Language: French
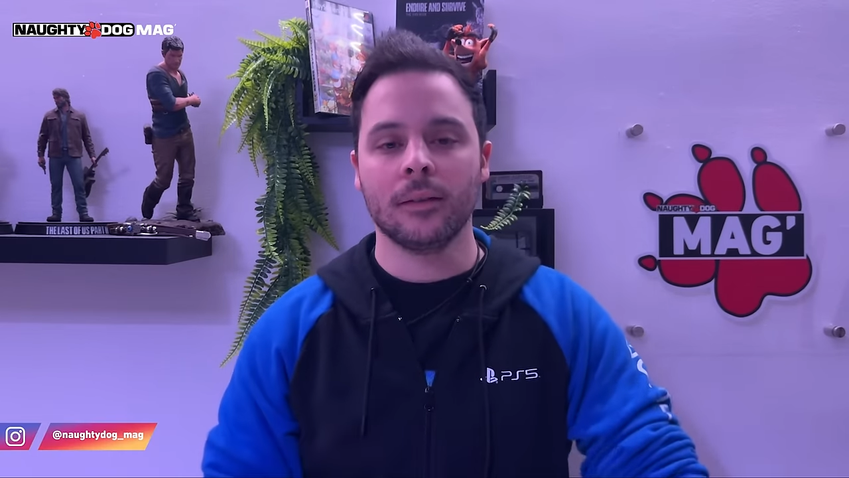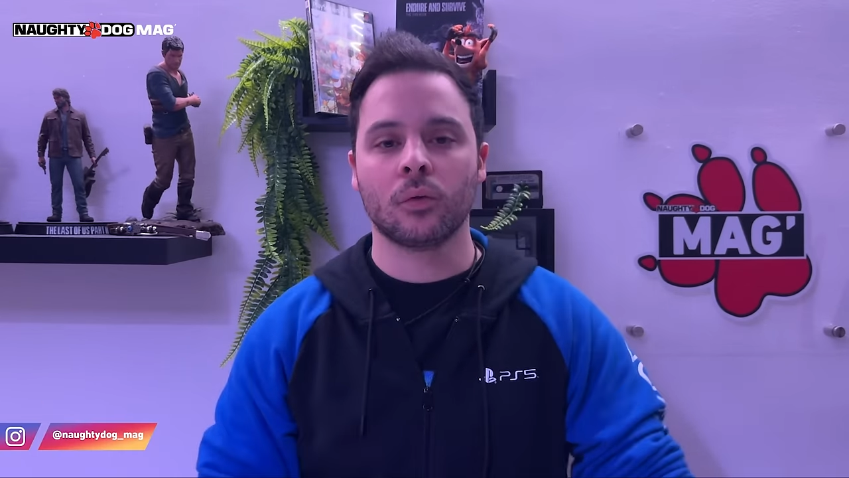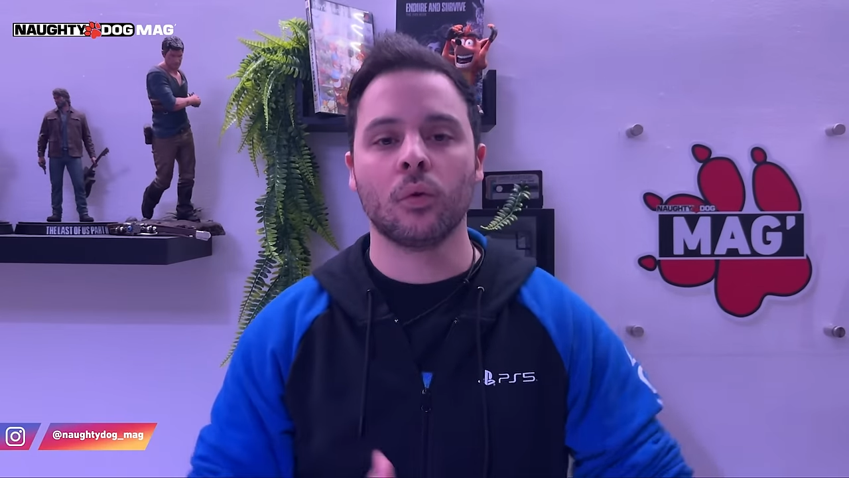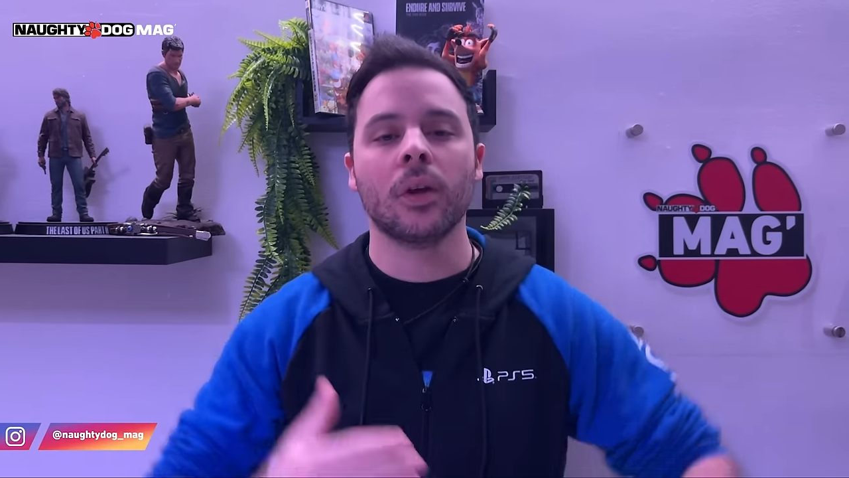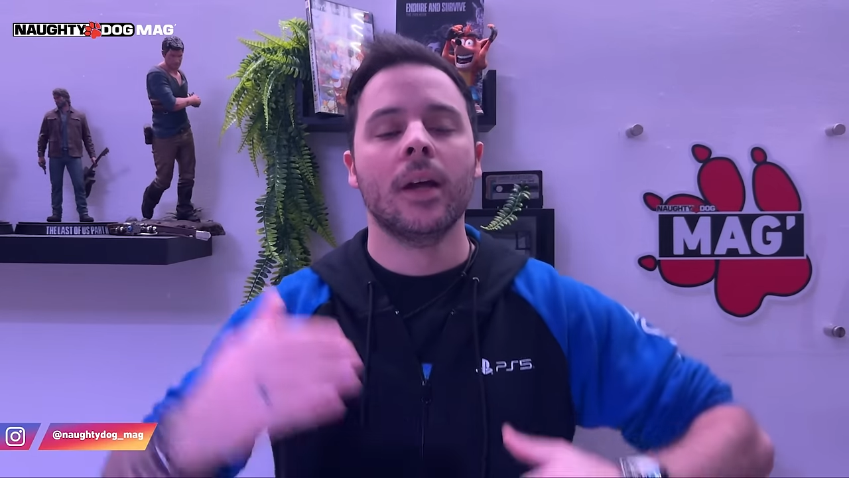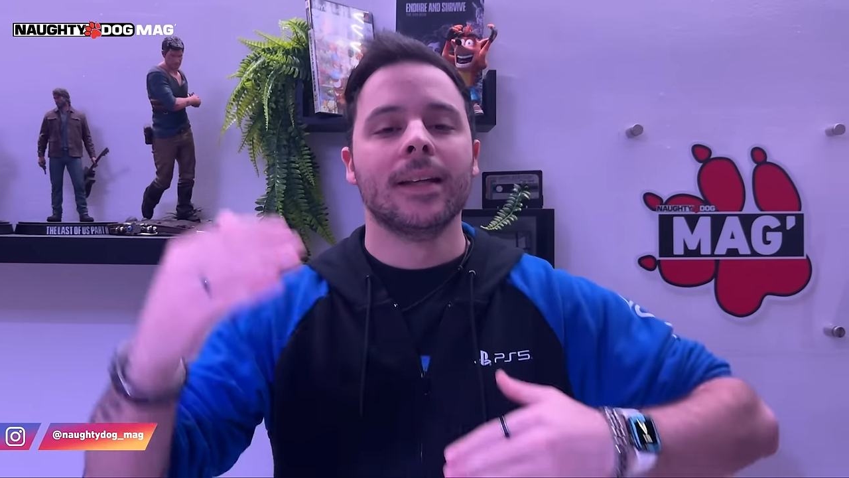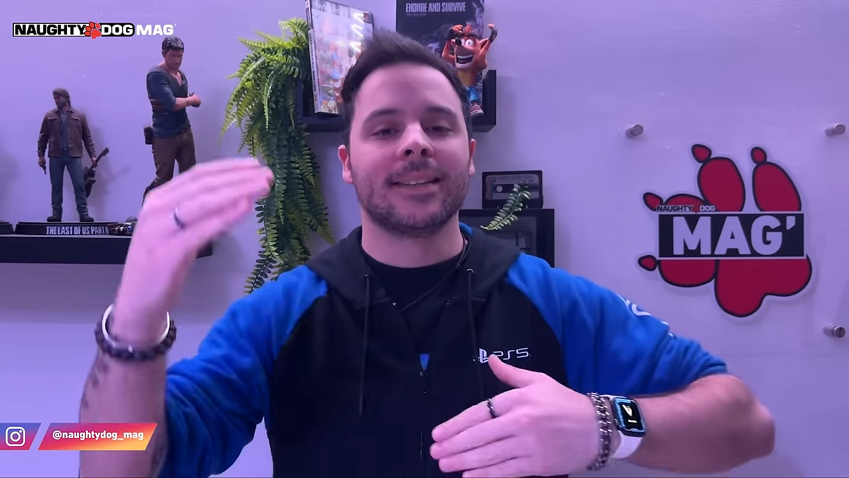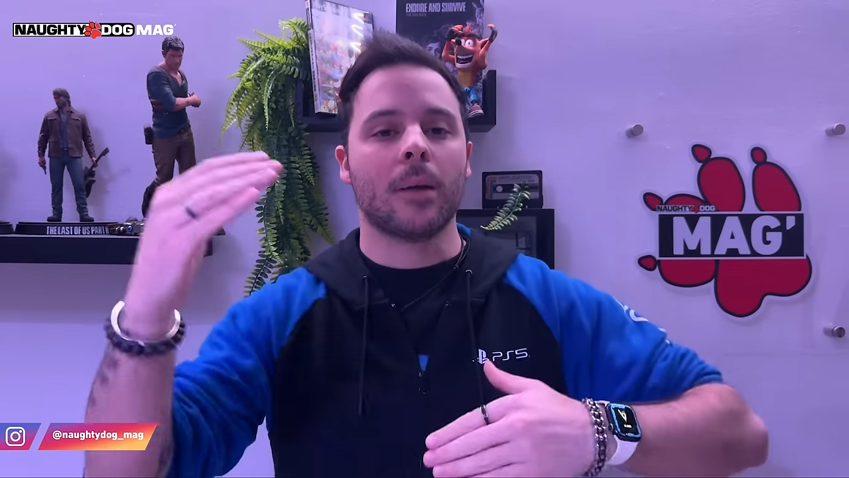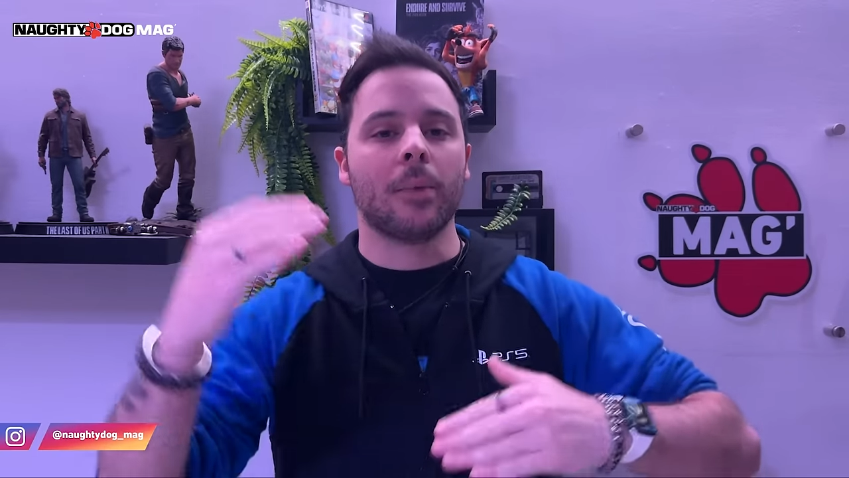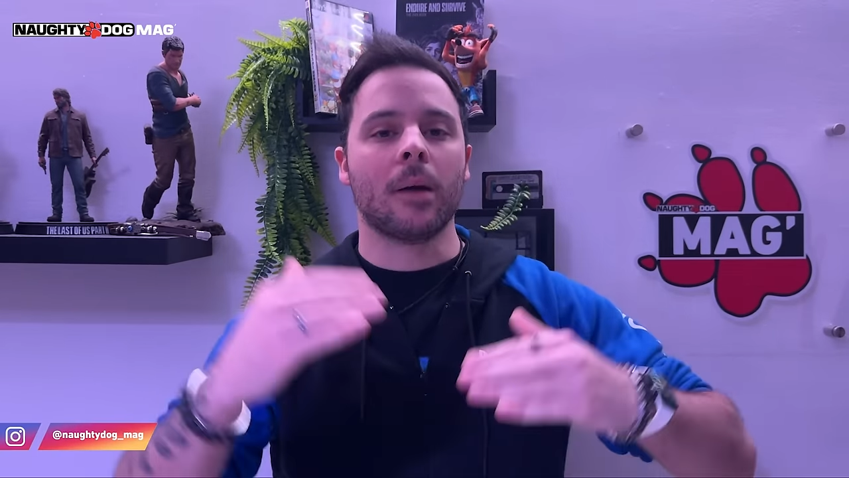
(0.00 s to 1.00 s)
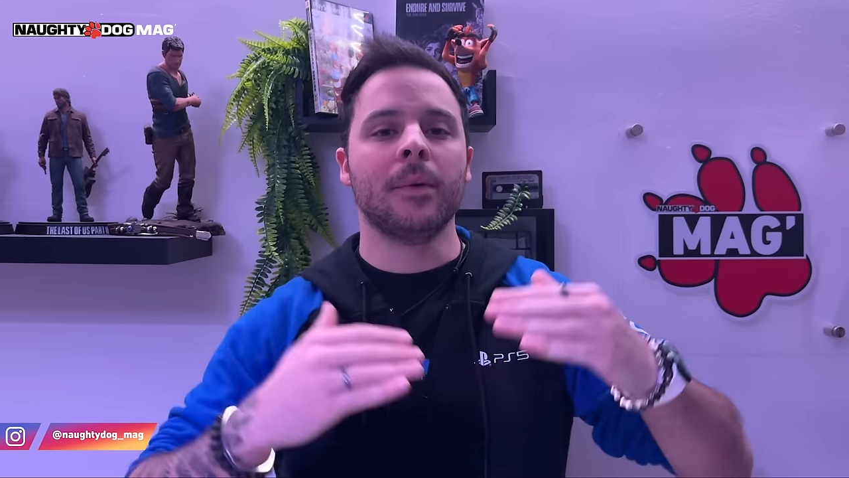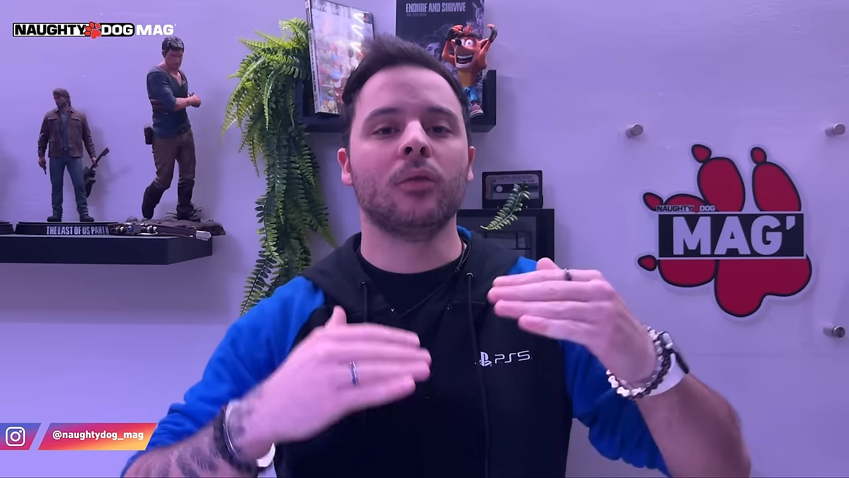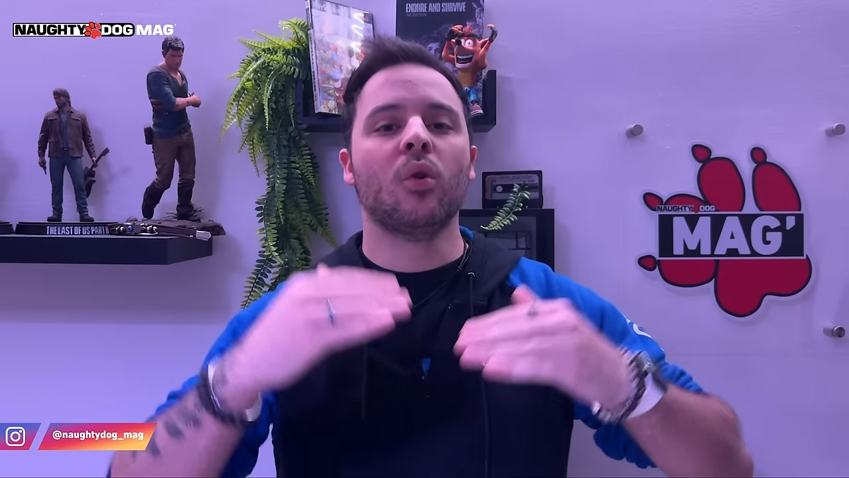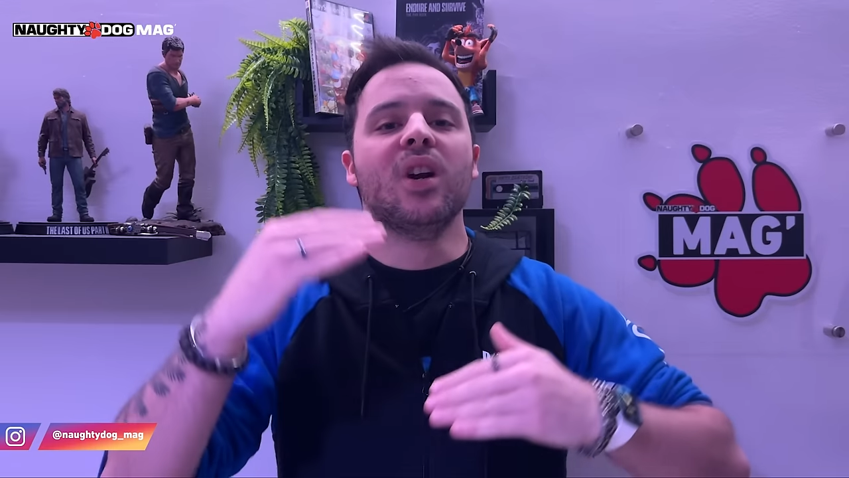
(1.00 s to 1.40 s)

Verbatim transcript: Donc, ça permet de